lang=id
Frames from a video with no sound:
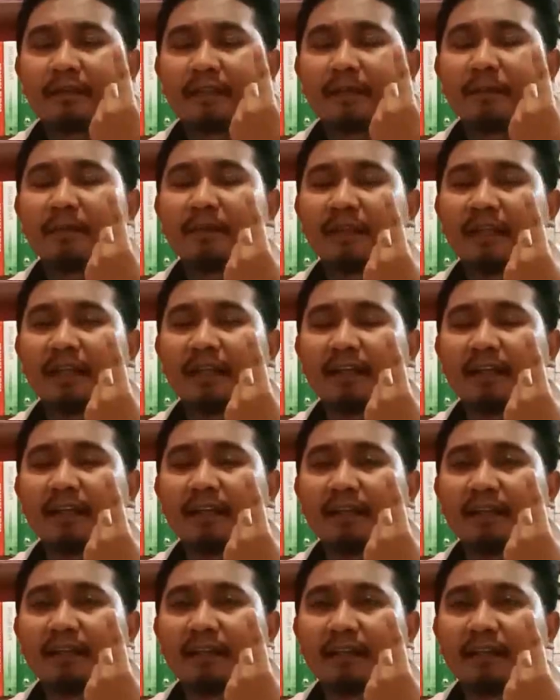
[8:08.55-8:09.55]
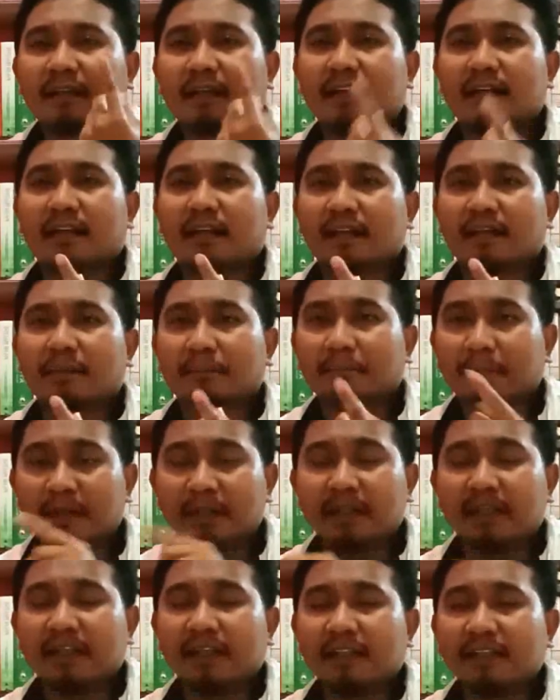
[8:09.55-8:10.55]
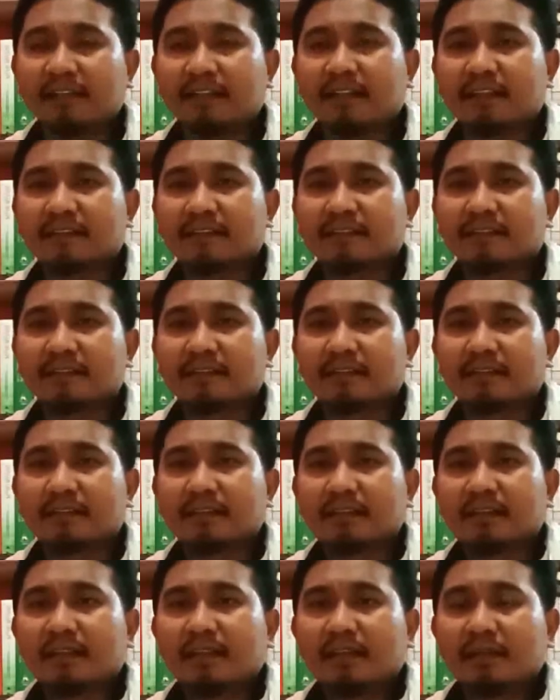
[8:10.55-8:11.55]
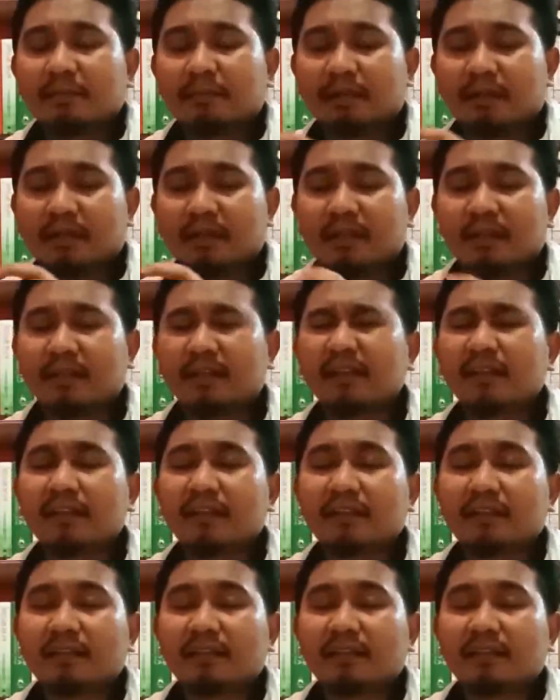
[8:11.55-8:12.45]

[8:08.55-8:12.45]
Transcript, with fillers: Kebenaran al- al-haq pada realitas. Maka